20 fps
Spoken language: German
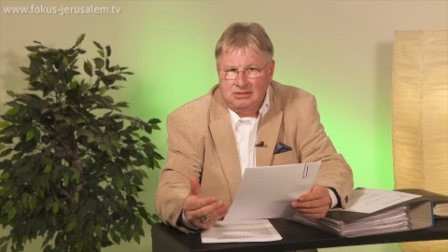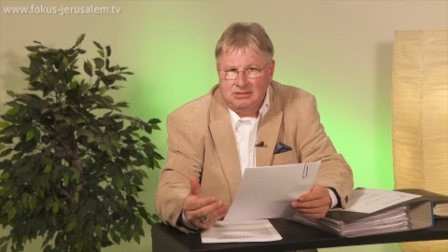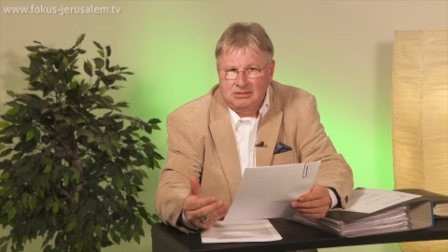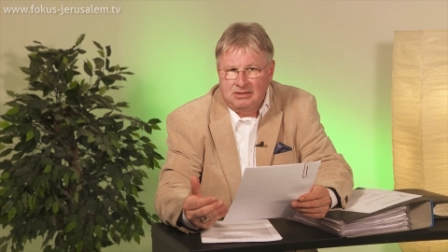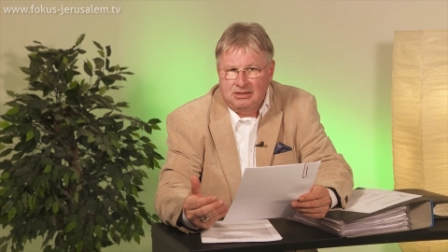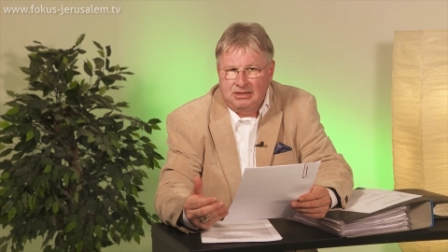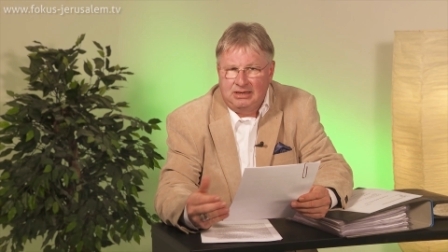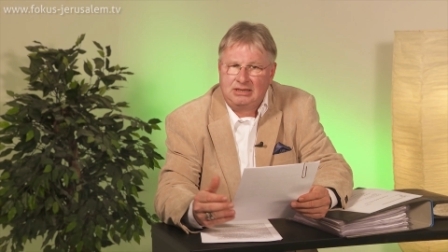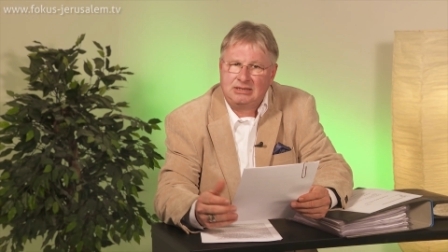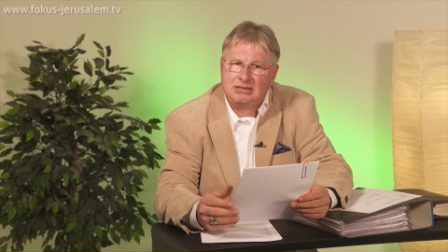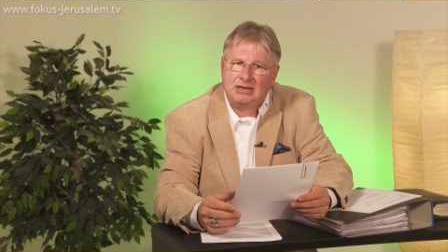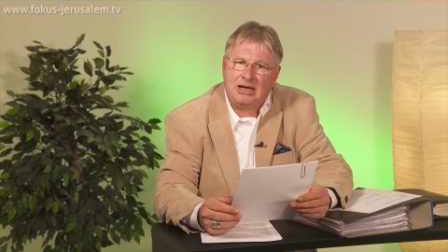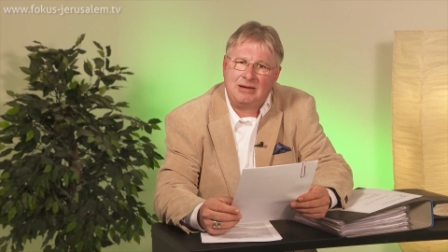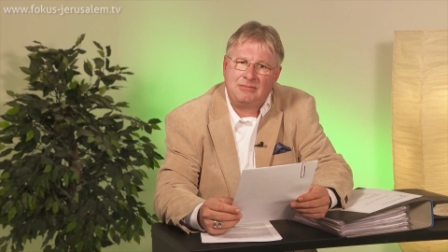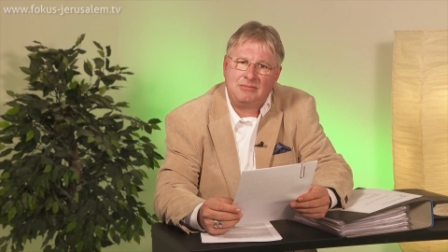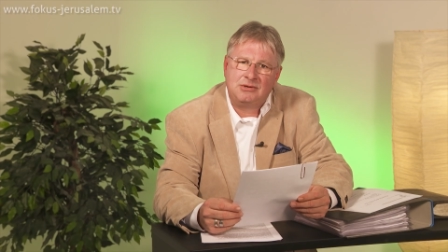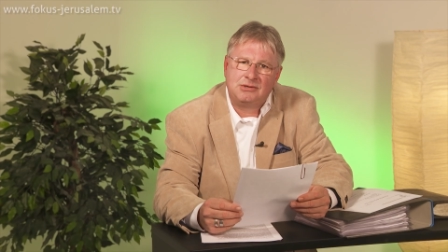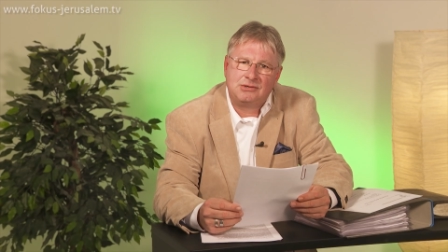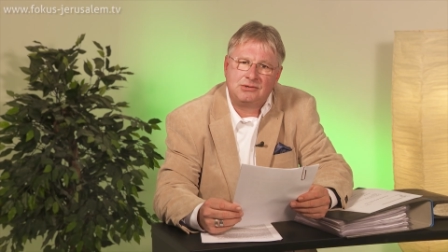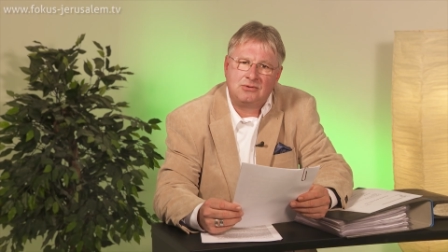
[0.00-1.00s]
dieser
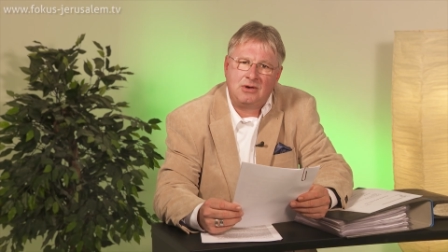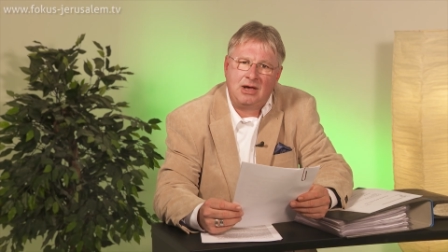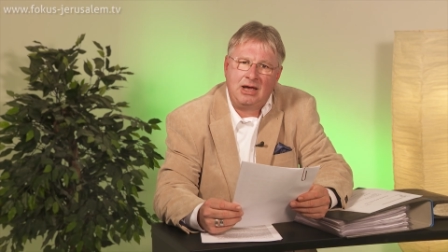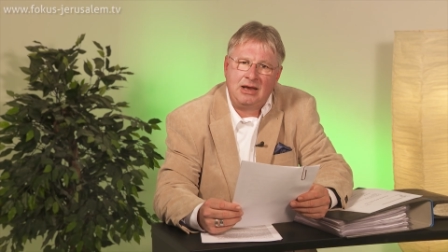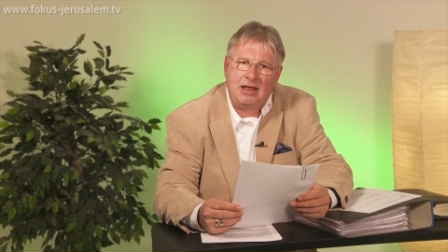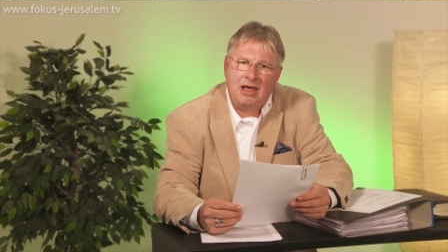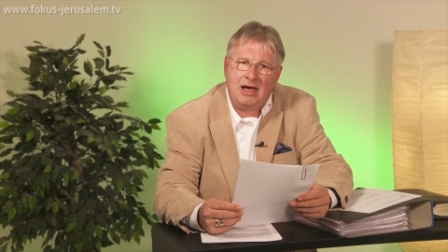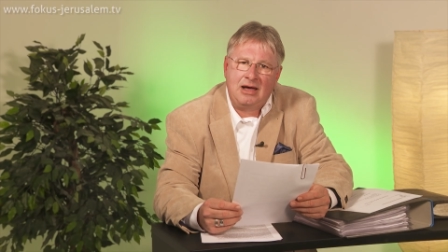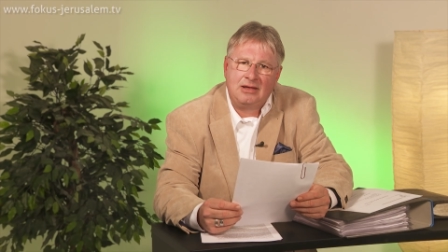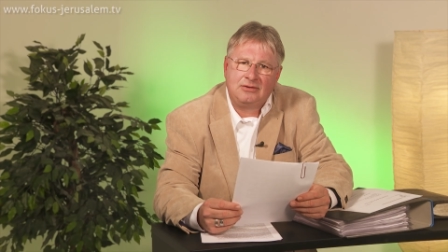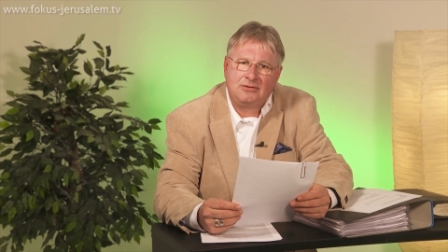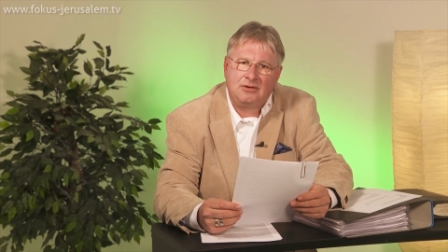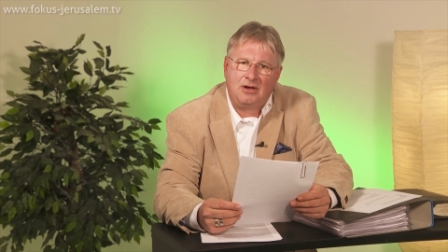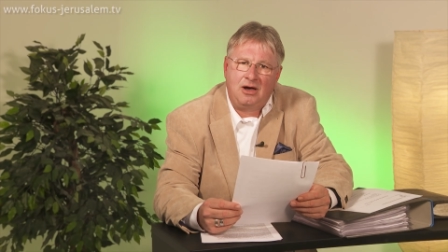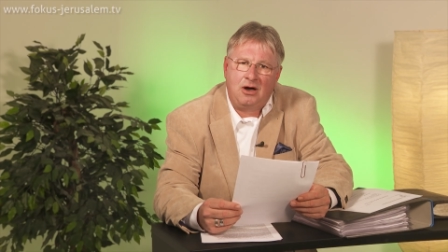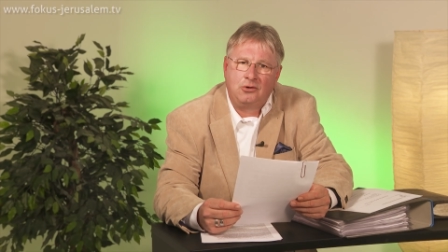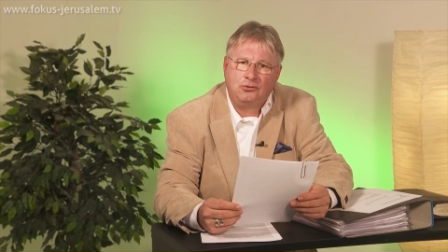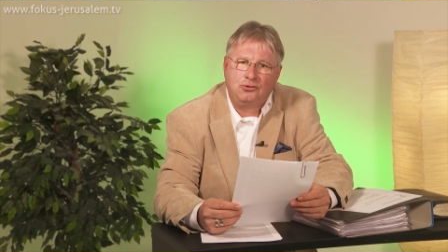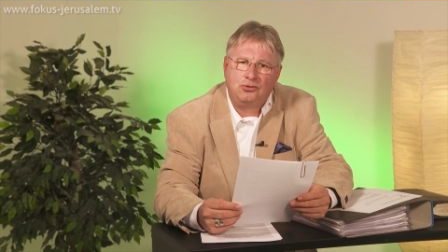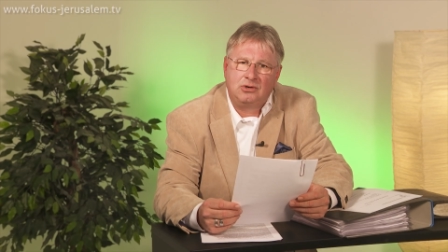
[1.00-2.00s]
Richterhammer so eine Art
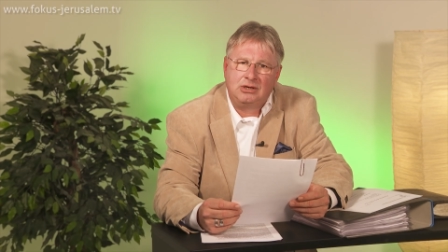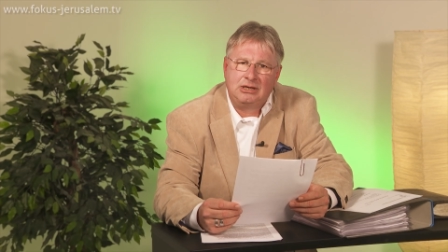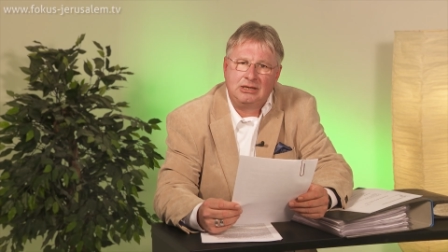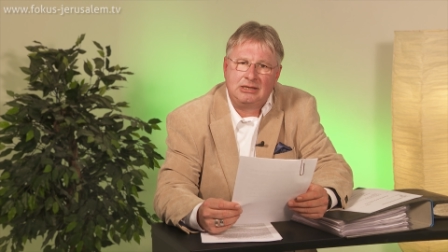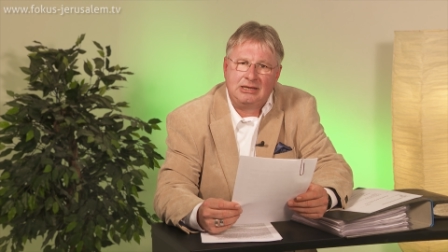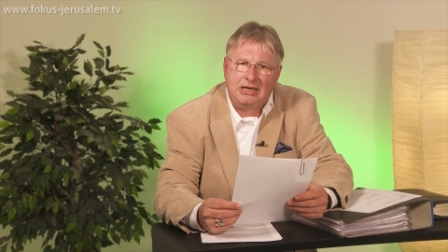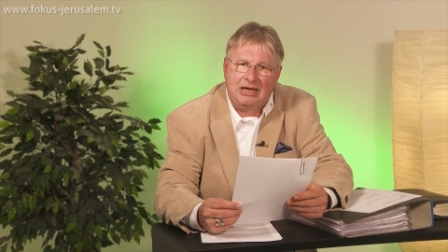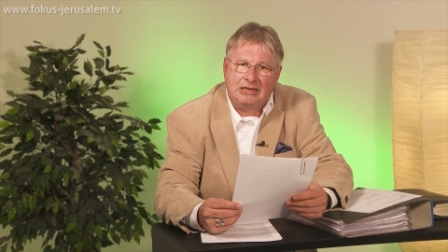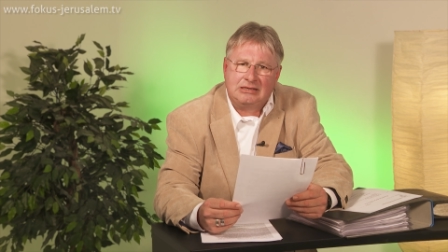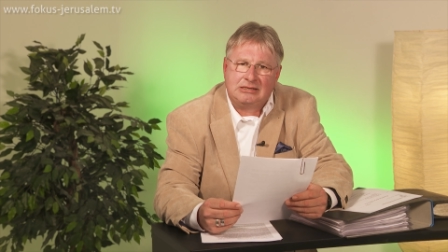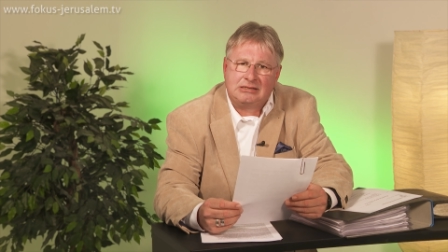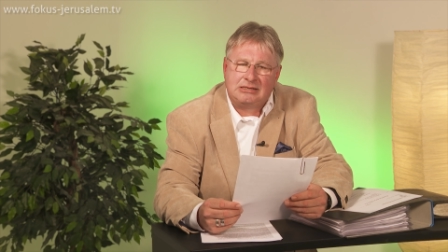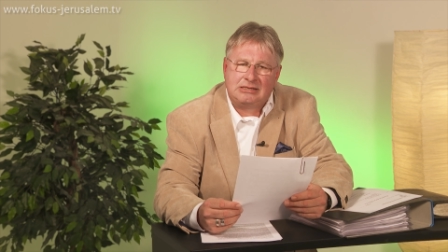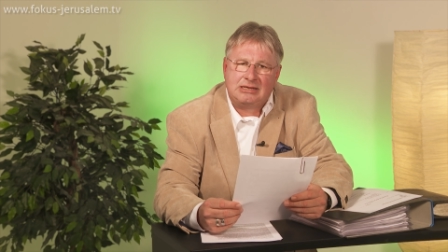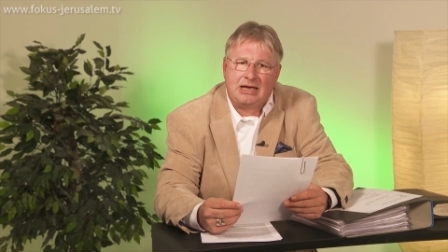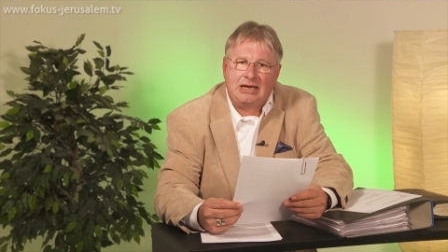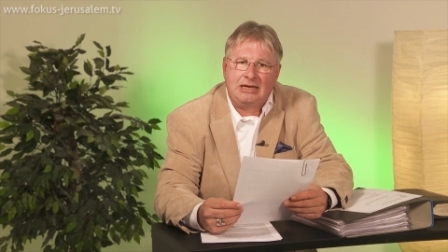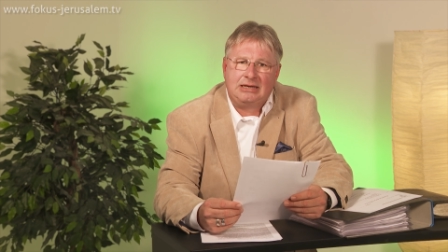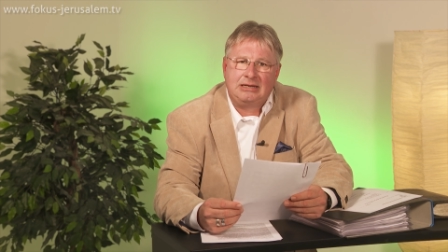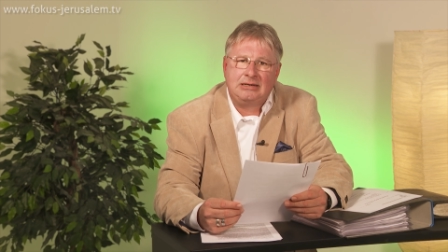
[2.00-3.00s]

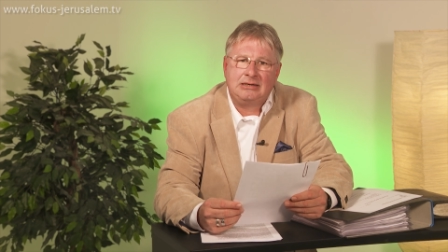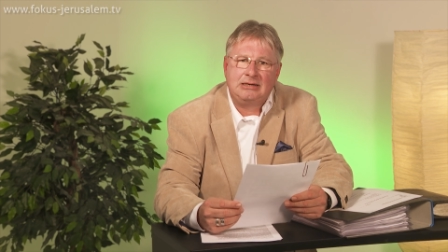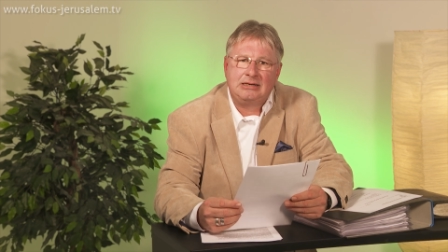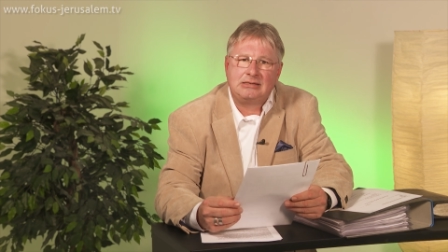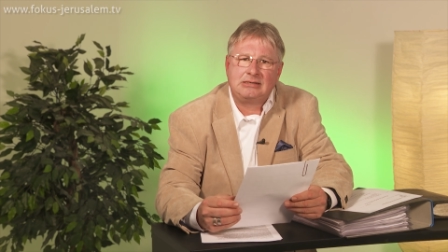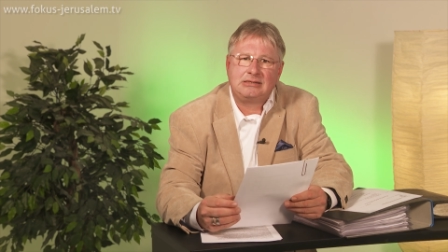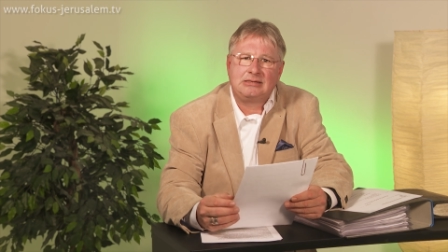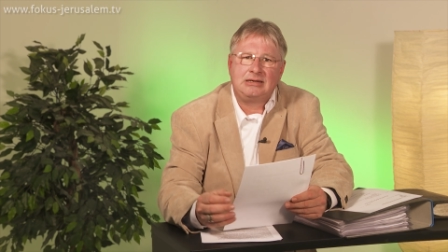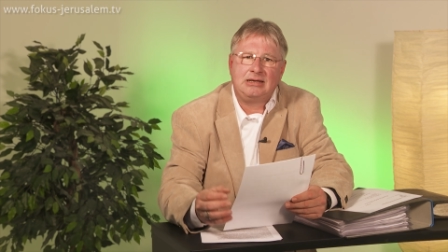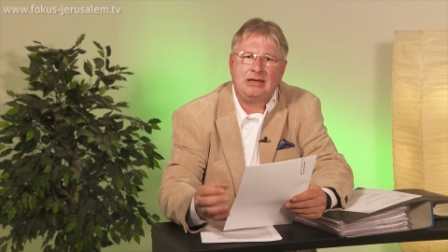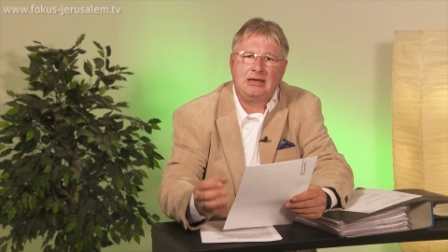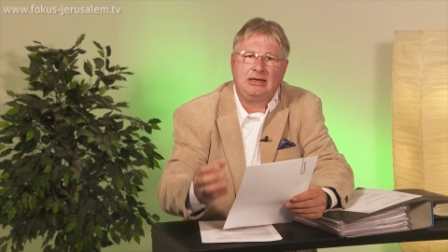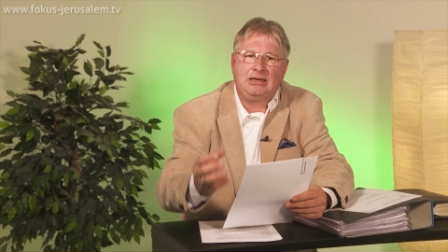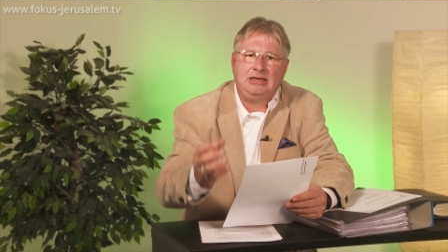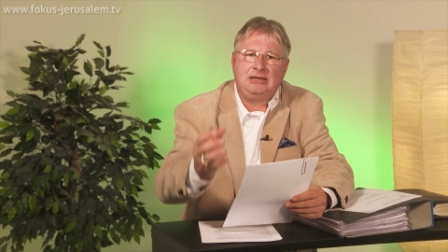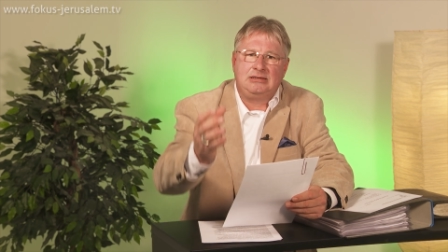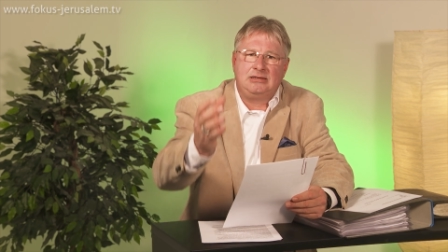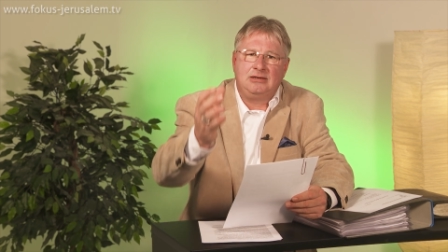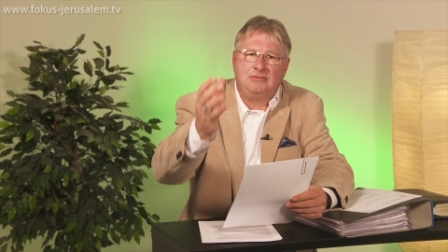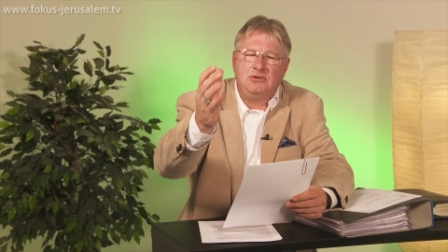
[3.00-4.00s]
Autoritätszeichen, dass der
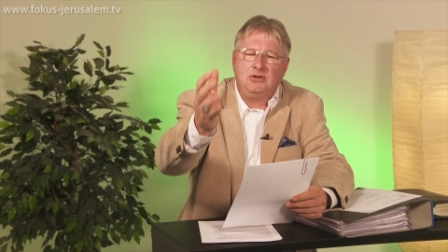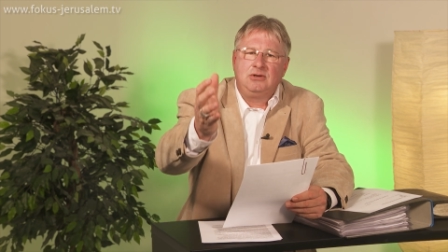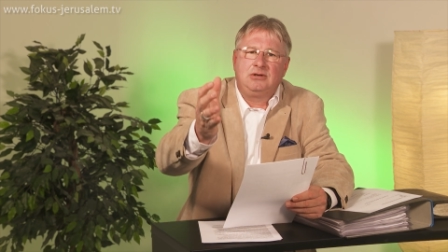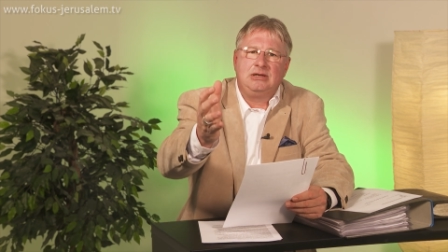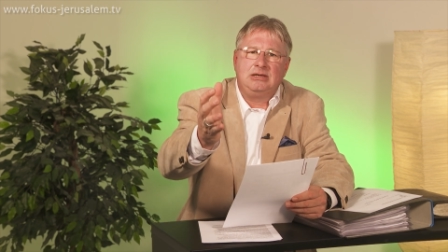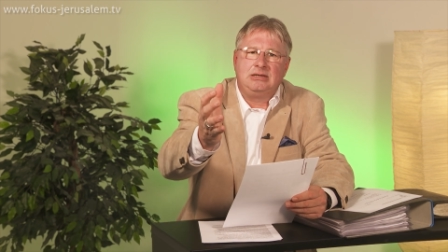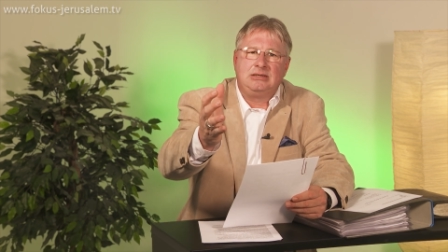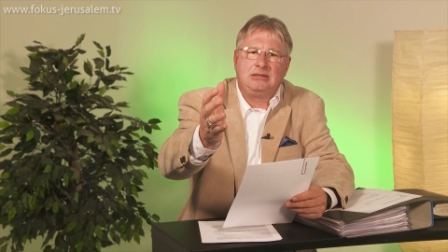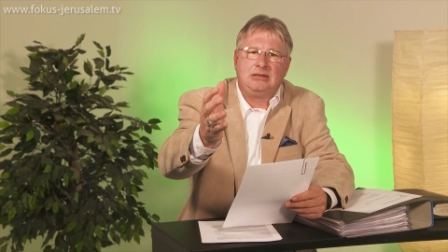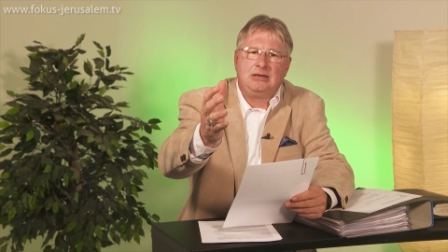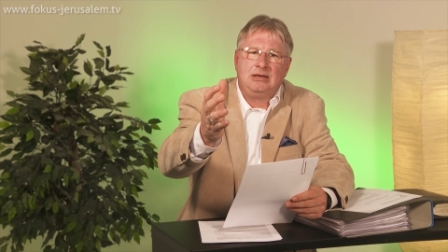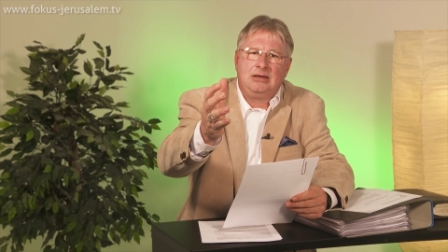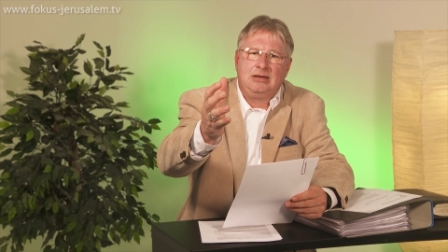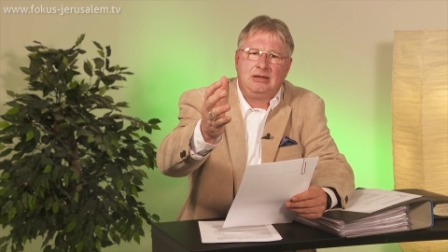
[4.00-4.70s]
Richter wirklich